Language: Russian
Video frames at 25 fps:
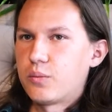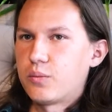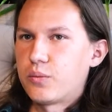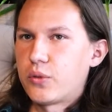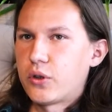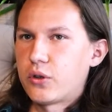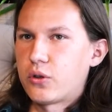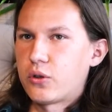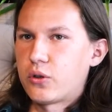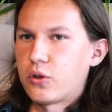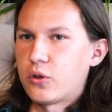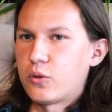
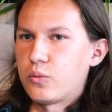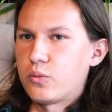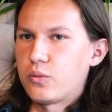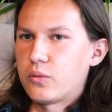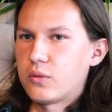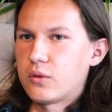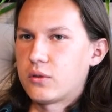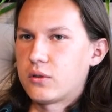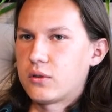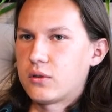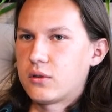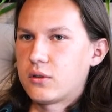
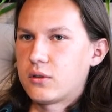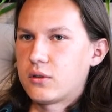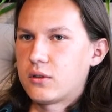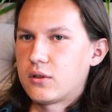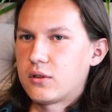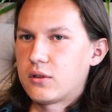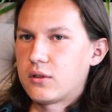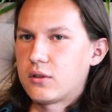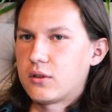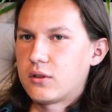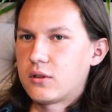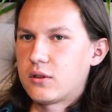Потом
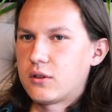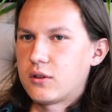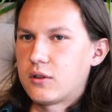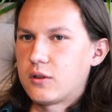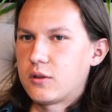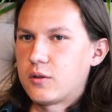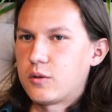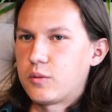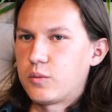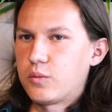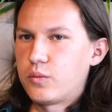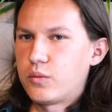
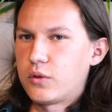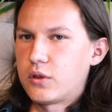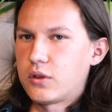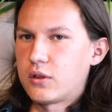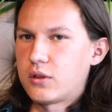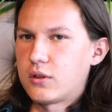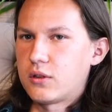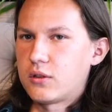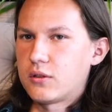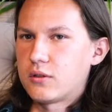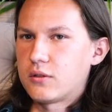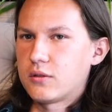э,
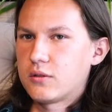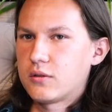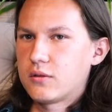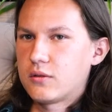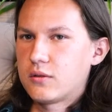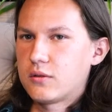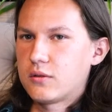мы